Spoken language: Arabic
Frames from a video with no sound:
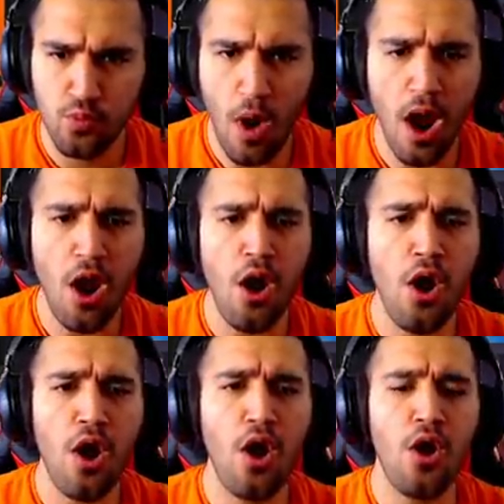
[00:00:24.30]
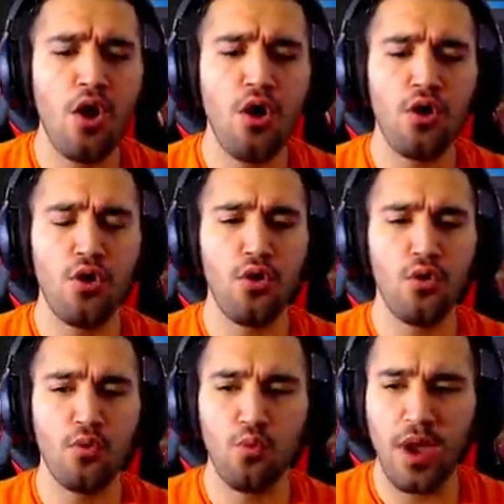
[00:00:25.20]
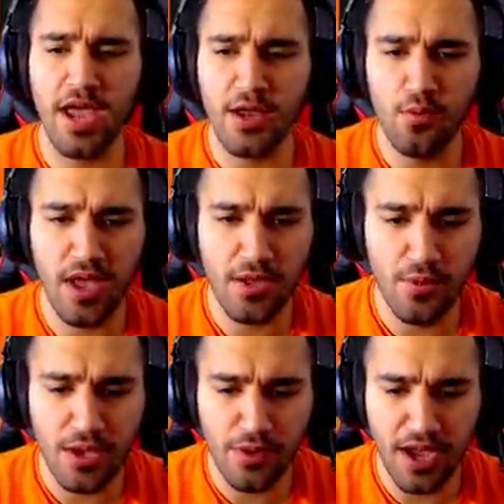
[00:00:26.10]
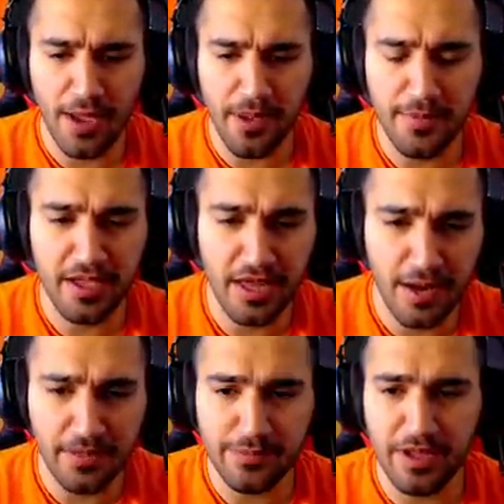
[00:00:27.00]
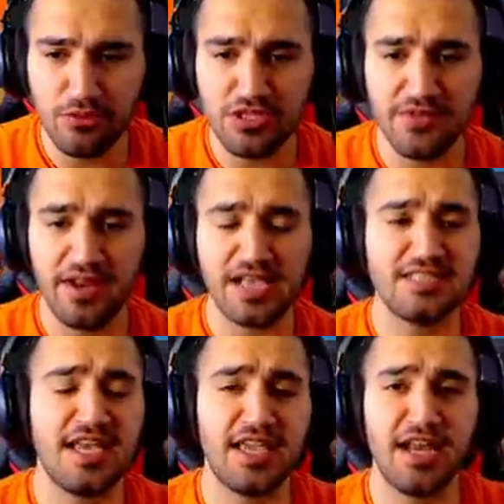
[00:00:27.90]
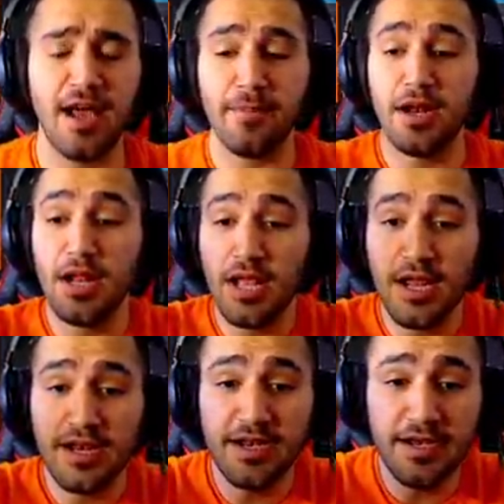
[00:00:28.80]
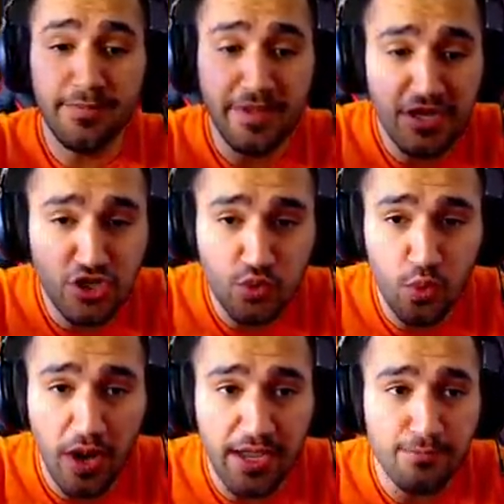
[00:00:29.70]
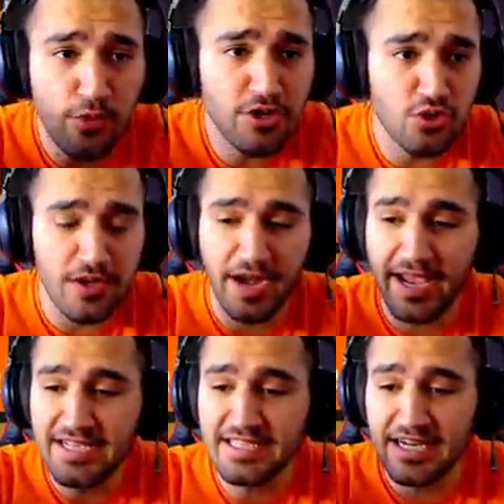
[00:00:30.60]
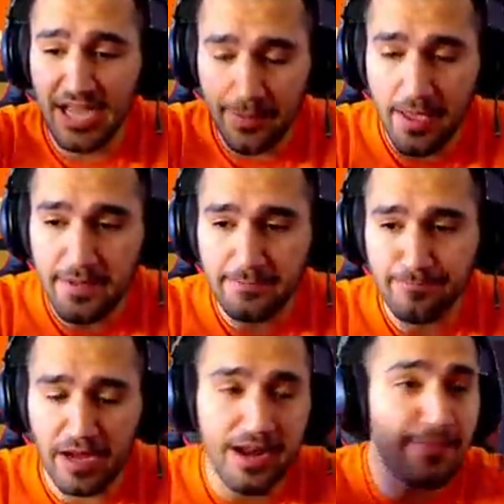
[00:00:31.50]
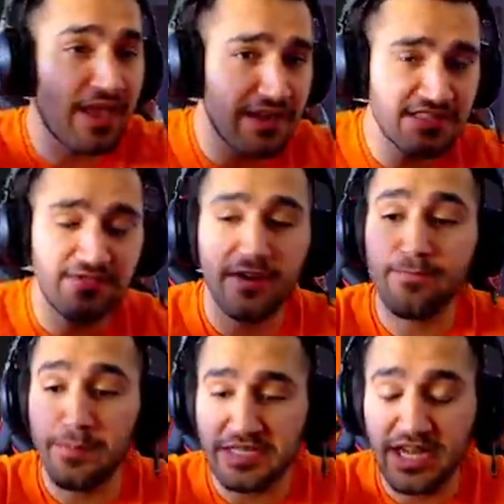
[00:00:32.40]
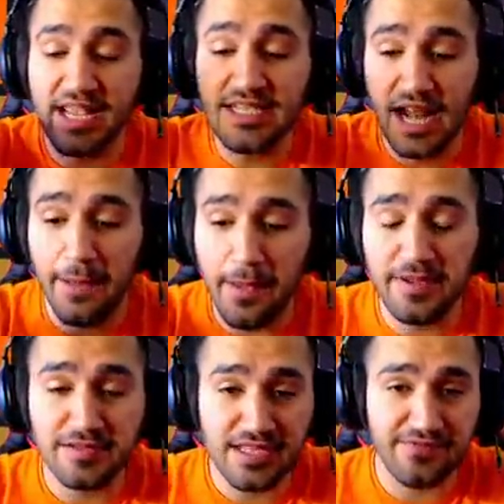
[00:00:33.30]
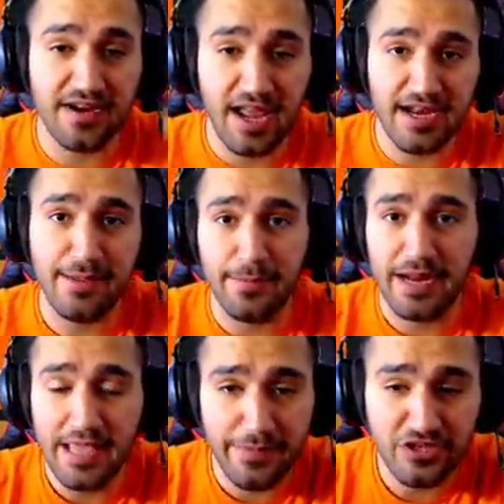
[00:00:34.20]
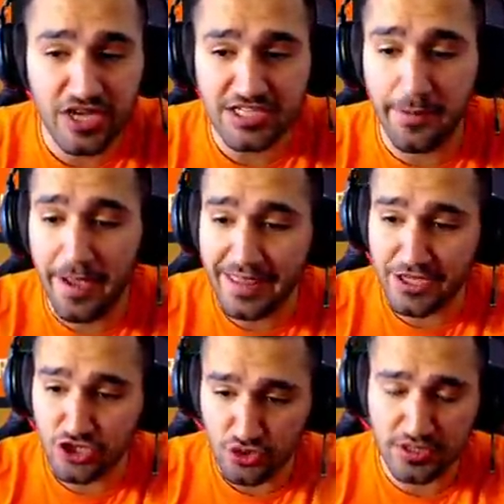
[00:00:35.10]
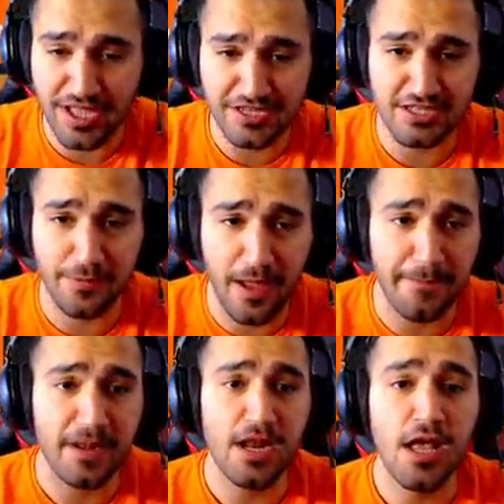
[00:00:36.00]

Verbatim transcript: واو وين وين وين وين حبايبي الكرام مثل ما انتم شايفين اعزائي الكرام من شوي مو من شوي راح ينزل حبايبي انا نابغ غير سيرفر بس راح ينزل حبايبي السيرفر عندنا يعني بالايام الجايه شباب هذا الشوت شباب